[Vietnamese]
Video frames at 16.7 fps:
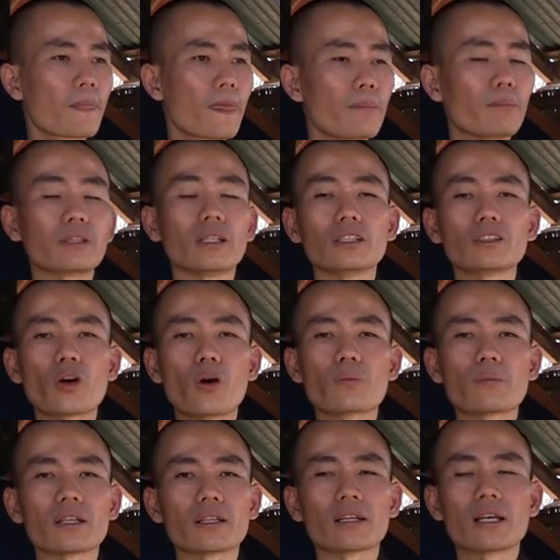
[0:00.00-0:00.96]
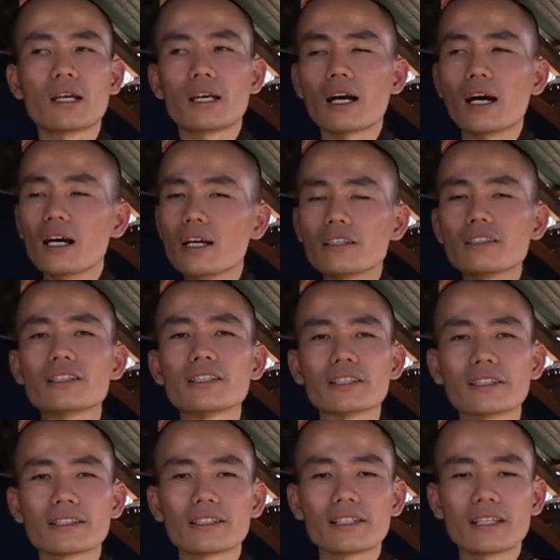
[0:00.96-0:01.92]
mình tự tôn mình hơn
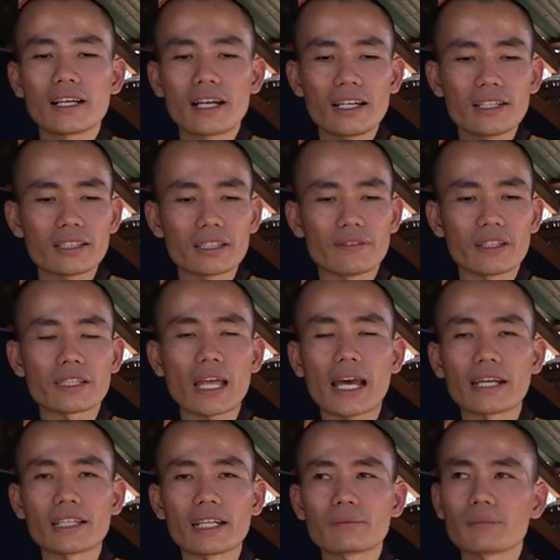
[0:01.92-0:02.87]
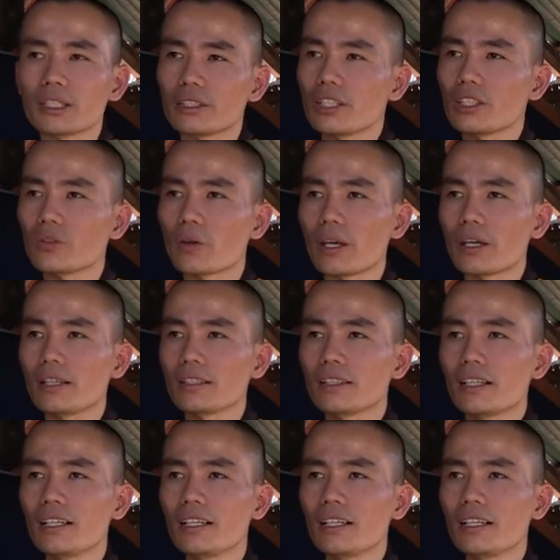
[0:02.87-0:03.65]
người hơn người về tài năng mình trí tuệ hơn